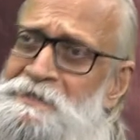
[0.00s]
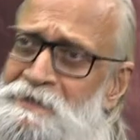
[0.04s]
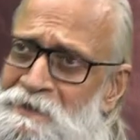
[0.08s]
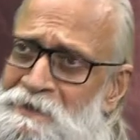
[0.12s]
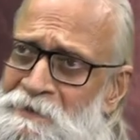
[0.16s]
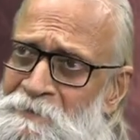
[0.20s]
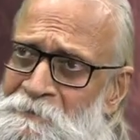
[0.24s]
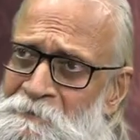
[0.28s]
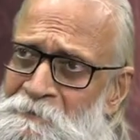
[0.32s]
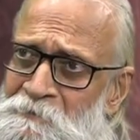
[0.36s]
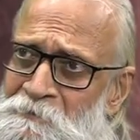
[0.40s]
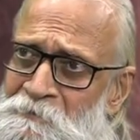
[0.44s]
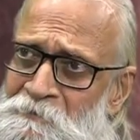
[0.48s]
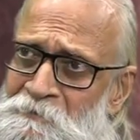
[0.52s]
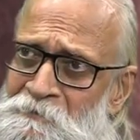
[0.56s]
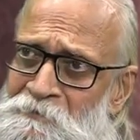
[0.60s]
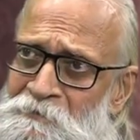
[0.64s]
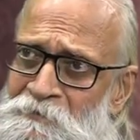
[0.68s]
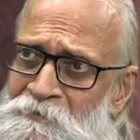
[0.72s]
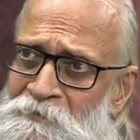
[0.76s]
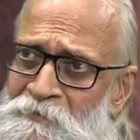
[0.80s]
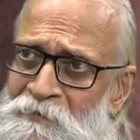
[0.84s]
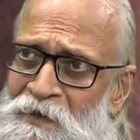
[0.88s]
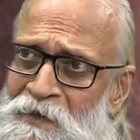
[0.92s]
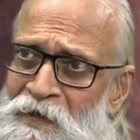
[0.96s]
కూడా వచ్చింది
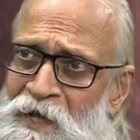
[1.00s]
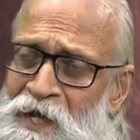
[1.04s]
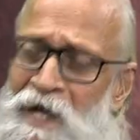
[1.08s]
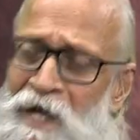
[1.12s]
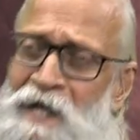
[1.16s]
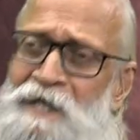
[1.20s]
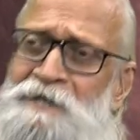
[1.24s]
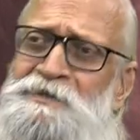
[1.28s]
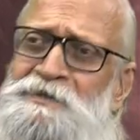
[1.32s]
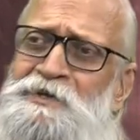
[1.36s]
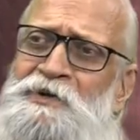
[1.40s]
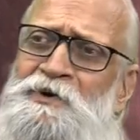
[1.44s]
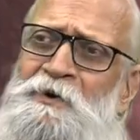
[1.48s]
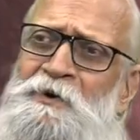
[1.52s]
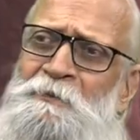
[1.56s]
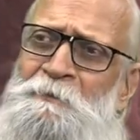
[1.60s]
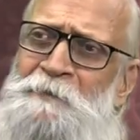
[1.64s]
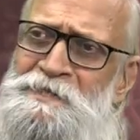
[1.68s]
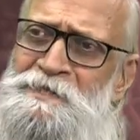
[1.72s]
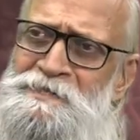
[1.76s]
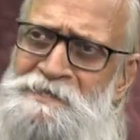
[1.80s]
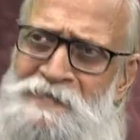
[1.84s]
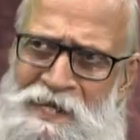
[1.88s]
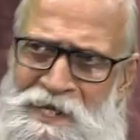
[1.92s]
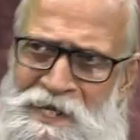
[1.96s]
అవును అంత
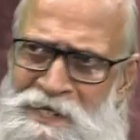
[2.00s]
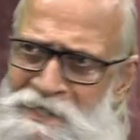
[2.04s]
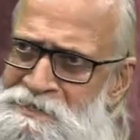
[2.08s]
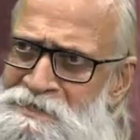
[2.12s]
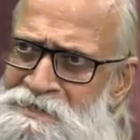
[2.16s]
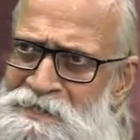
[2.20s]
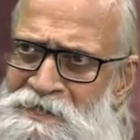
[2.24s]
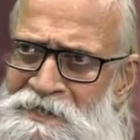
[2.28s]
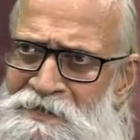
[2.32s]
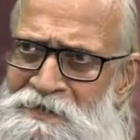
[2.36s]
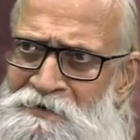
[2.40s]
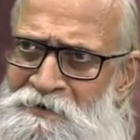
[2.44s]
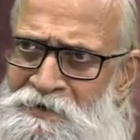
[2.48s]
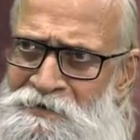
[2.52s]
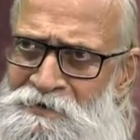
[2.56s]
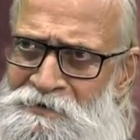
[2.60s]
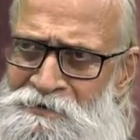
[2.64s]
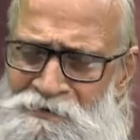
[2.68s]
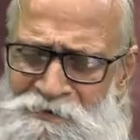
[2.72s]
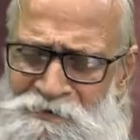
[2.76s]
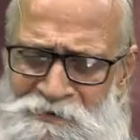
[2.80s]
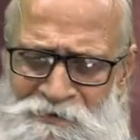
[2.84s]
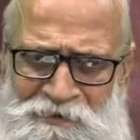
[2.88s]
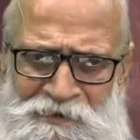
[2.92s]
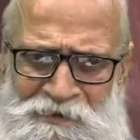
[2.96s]
గొప్ప స్థాయికి
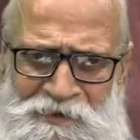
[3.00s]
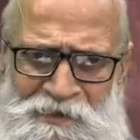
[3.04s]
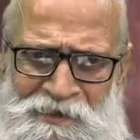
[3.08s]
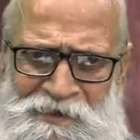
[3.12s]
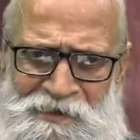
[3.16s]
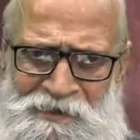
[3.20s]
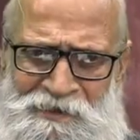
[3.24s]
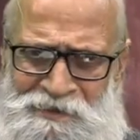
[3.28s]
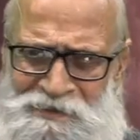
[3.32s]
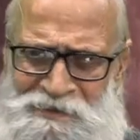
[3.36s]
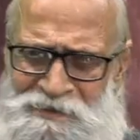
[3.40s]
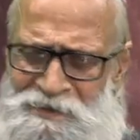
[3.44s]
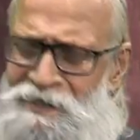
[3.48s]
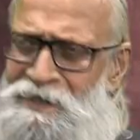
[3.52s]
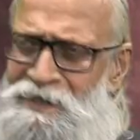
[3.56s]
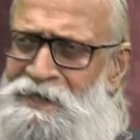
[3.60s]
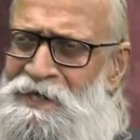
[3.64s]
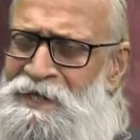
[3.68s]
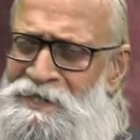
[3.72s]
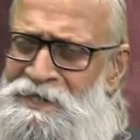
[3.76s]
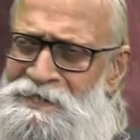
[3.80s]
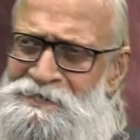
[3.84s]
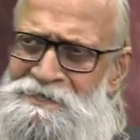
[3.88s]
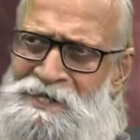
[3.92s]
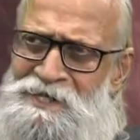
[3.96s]
చేరినవాడు hmm. ఈ
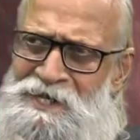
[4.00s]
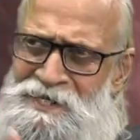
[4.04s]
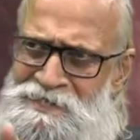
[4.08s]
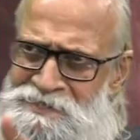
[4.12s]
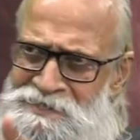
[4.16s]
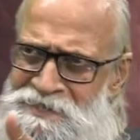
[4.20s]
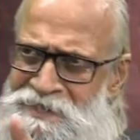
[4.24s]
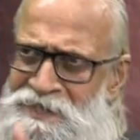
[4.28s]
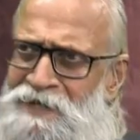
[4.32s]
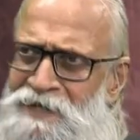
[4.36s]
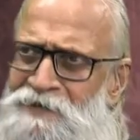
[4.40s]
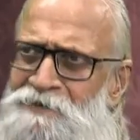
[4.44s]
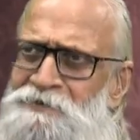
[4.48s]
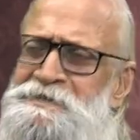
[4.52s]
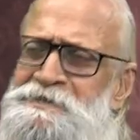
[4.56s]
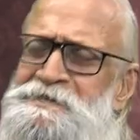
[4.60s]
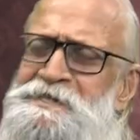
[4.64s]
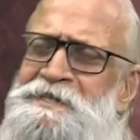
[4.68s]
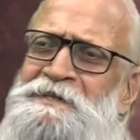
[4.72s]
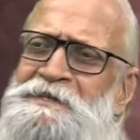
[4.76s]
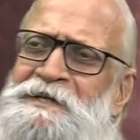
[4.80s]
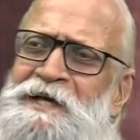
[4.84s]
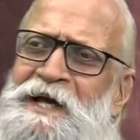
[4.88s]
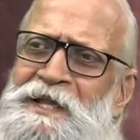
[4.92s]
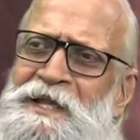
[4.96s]
గలీజ్ రాజకీయాల
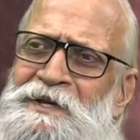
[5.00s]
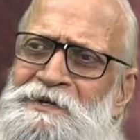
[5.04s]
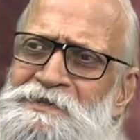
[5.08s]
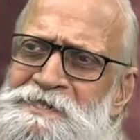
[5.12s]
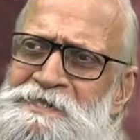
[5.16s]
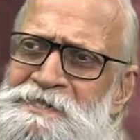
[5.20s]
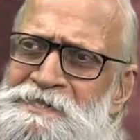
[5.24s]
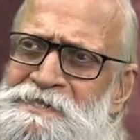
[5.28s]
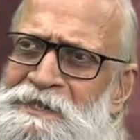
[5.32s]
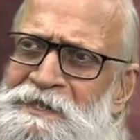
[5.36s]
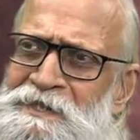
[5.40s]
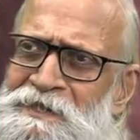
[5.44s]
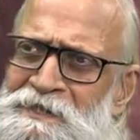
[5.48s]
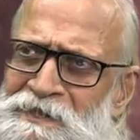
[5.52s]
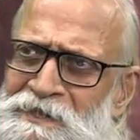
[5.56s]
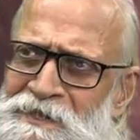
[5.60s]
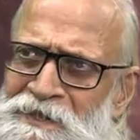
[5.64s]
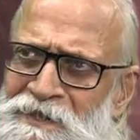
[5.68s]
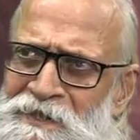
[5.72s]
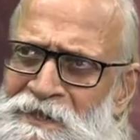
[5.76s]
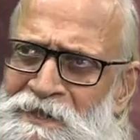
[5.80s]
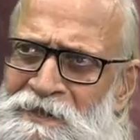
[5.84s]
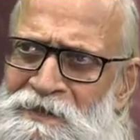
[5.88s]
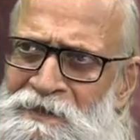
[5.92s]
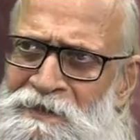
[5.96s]
గురించి ఎందుకు
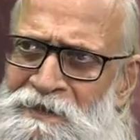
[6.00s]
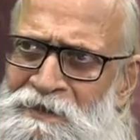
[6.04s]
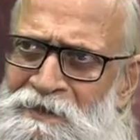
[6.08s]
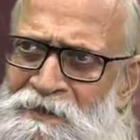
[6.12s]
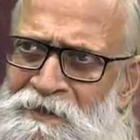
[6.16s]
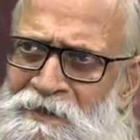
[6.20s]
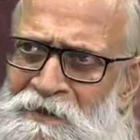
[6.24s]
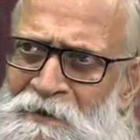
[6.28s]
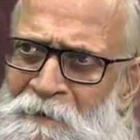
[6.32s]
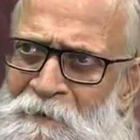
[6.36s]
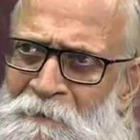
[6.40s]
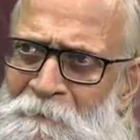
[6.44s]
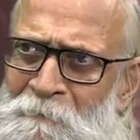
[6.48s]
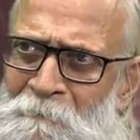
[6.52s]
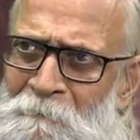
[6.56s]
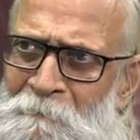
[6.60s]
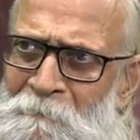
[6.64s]
ఆలోచిస్తాడండి hmm. అంటే